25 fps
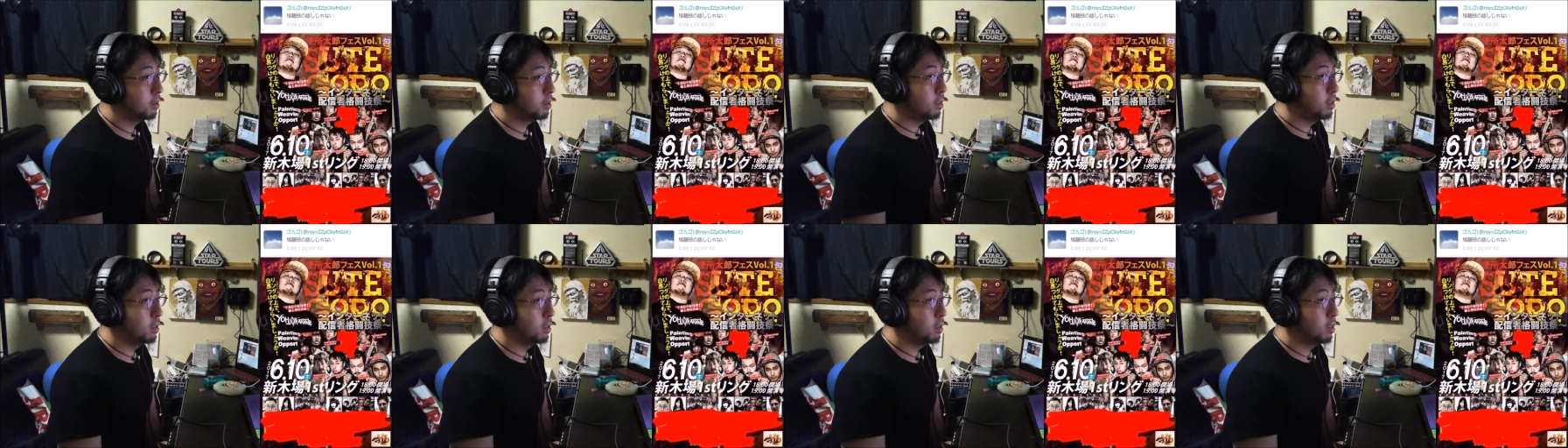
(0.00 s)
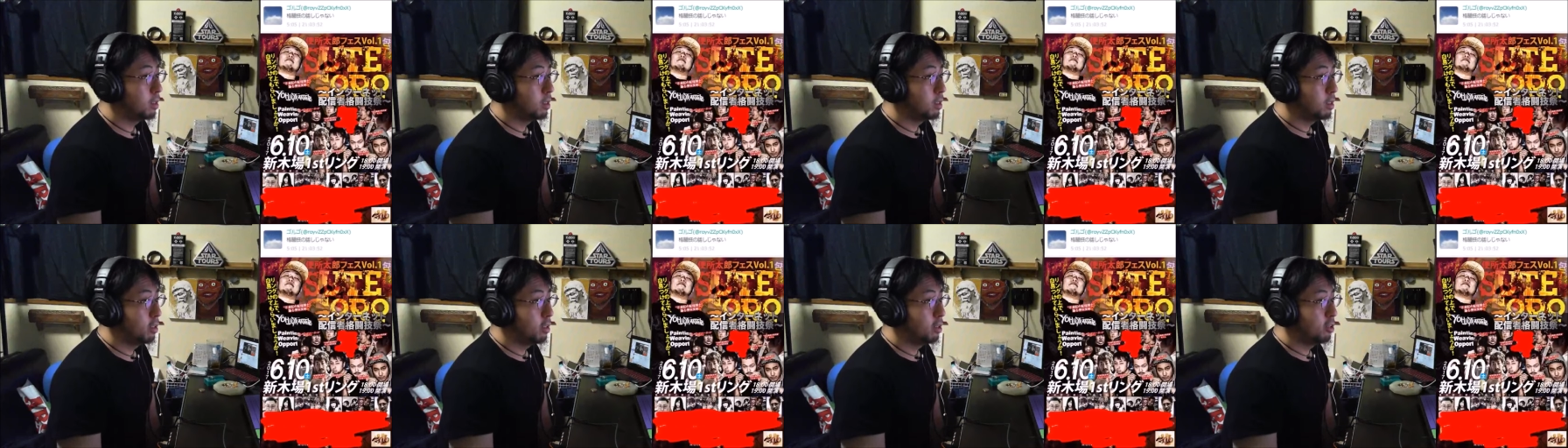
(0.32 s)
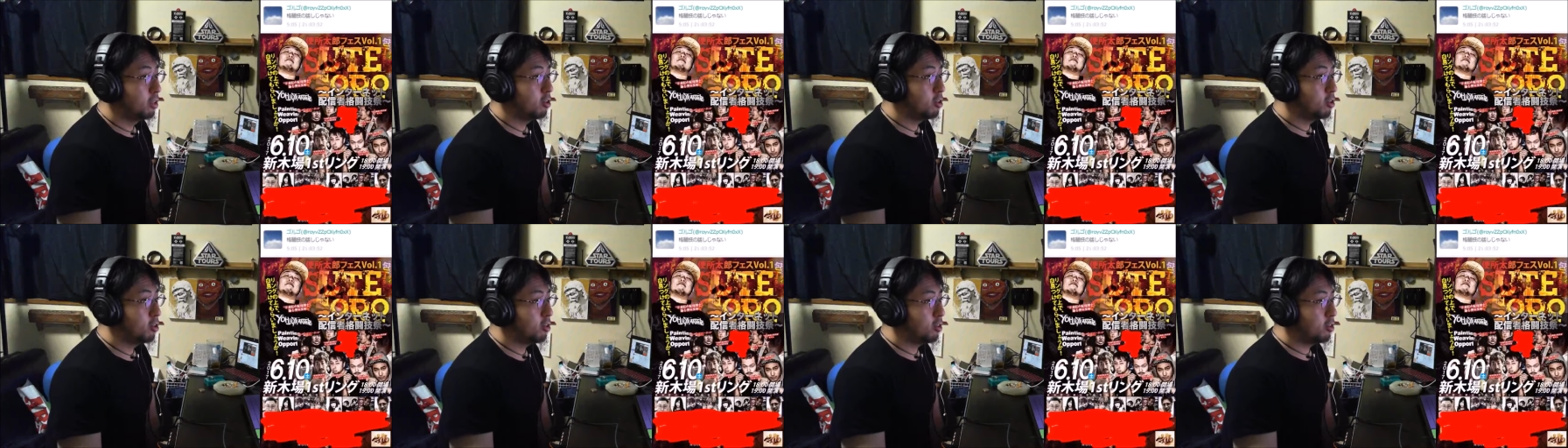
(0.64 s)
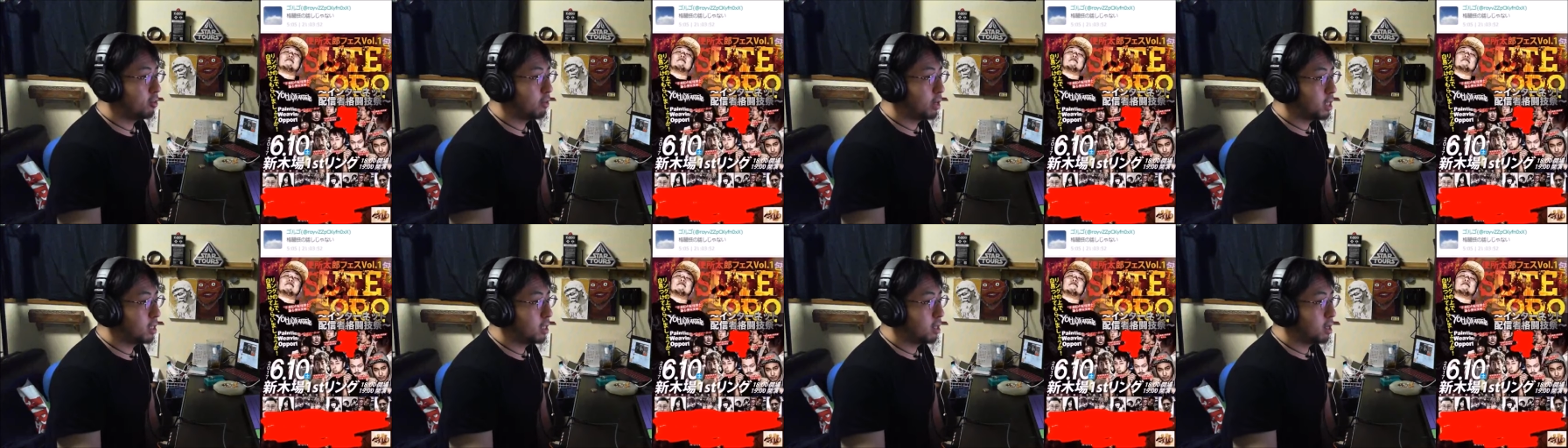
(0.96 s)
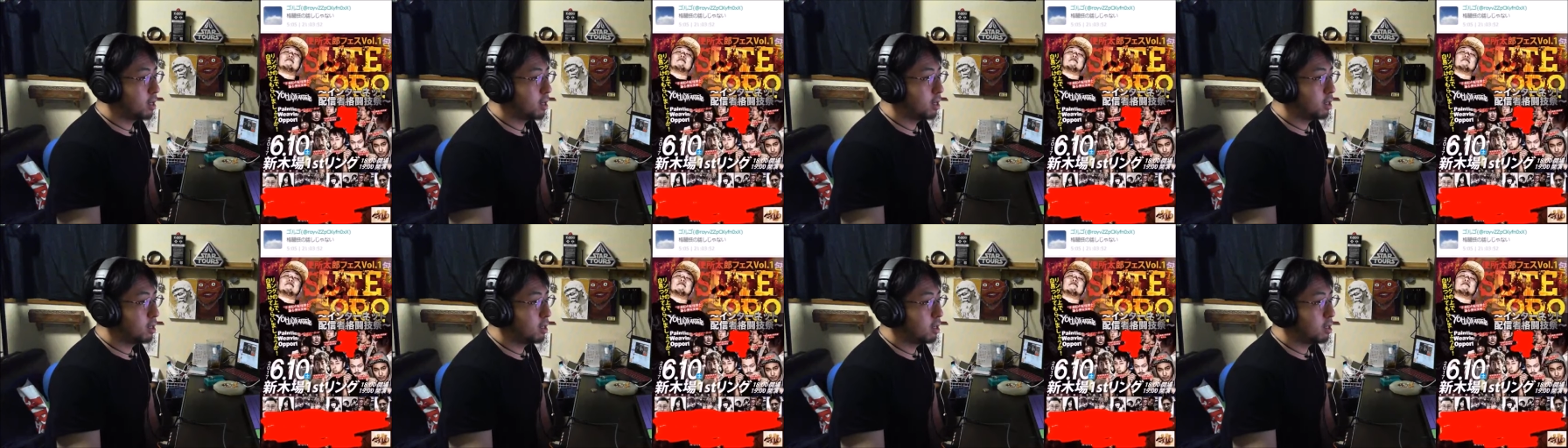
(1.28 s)
ちょいちょい枠ね、変な人。
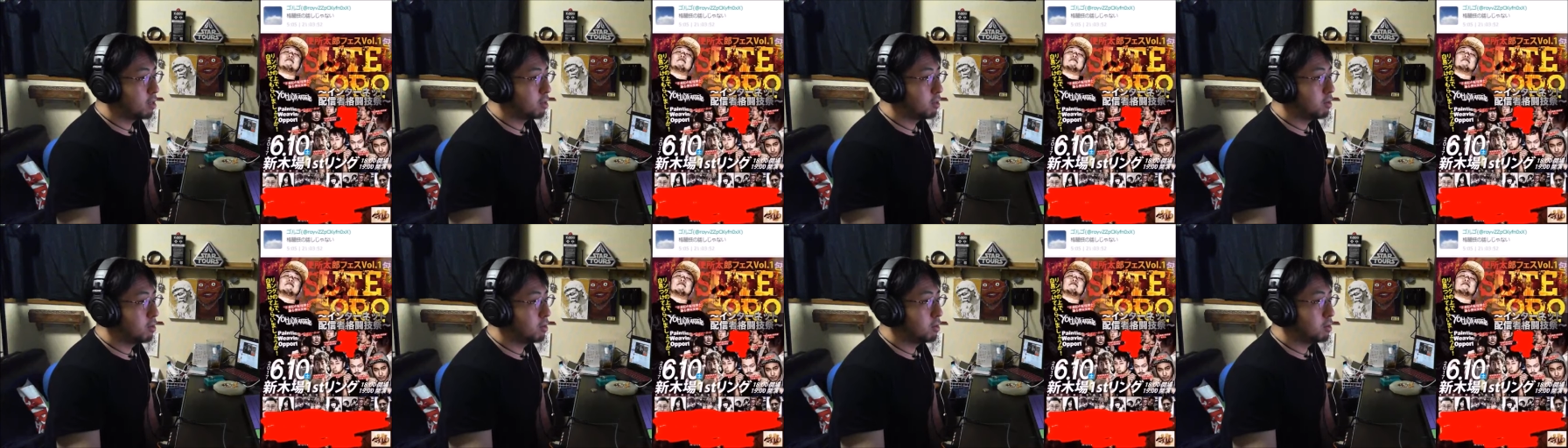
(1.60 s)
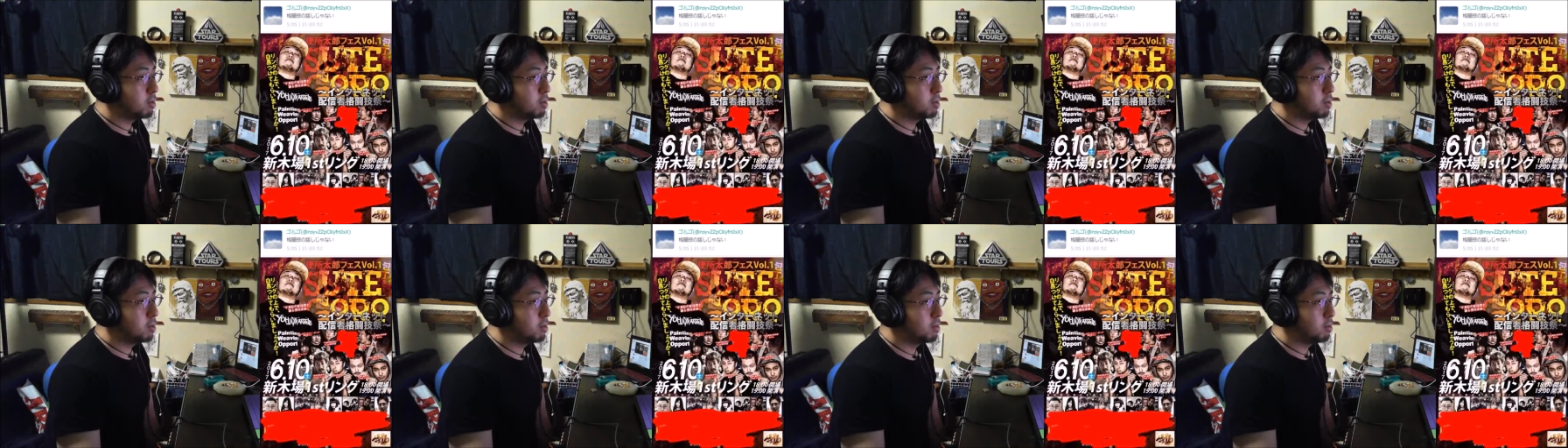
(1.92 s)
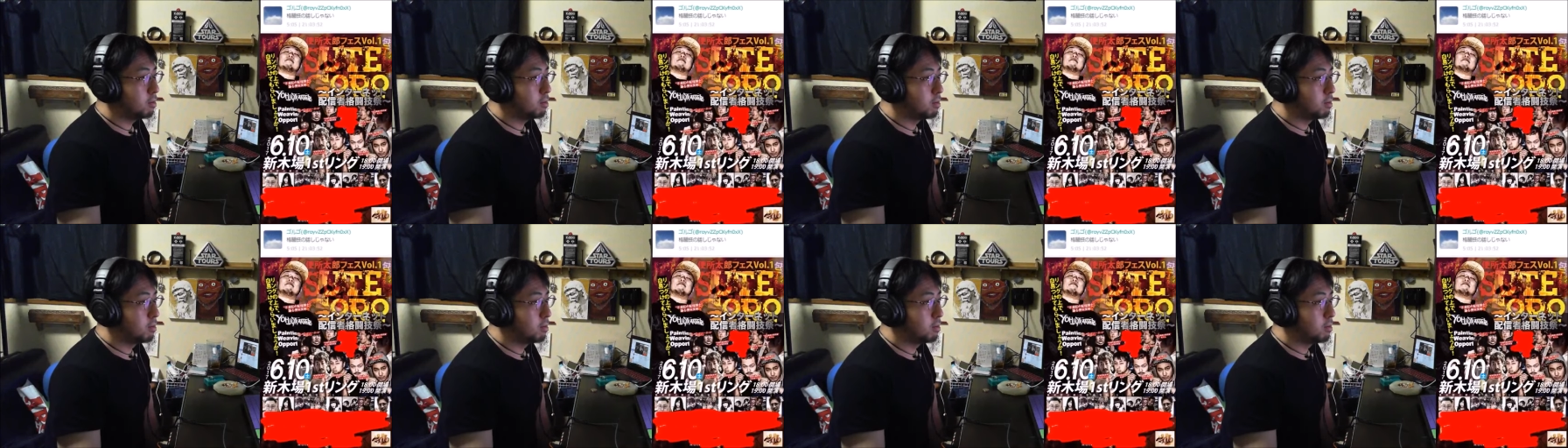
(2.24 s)
うん。